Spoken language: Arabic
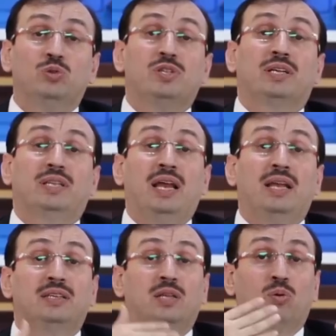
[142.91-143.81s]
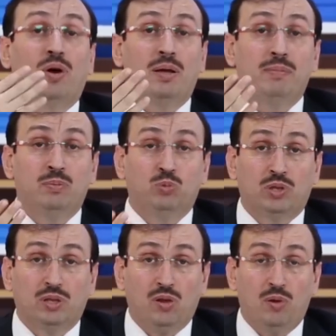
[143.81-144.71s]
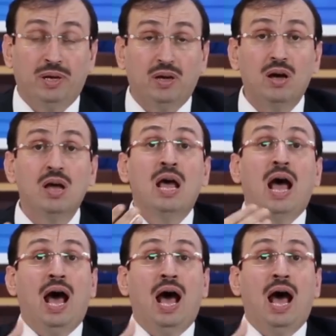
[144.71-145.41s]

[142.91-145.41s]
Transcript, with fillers: أجريت على التوائم المتطابقة